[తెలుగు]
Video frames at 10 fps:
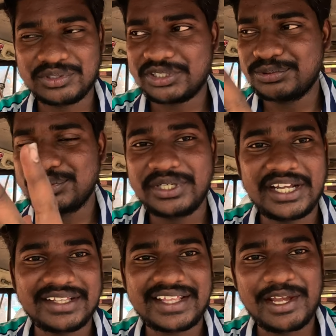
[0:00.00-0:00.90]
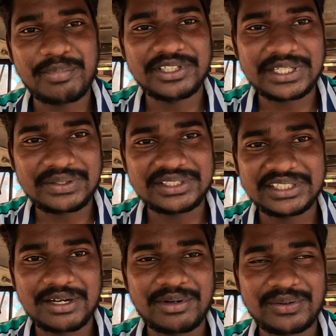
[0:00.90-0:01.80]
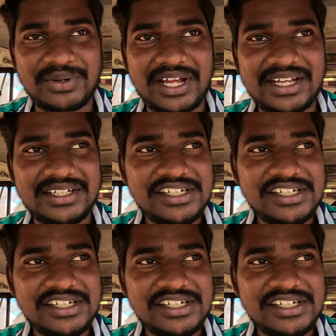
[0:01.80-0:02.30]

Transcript: మొత్తం షూటింగ్ అంతా అయిపోయిన తర్వాత తిందామనుకున్నా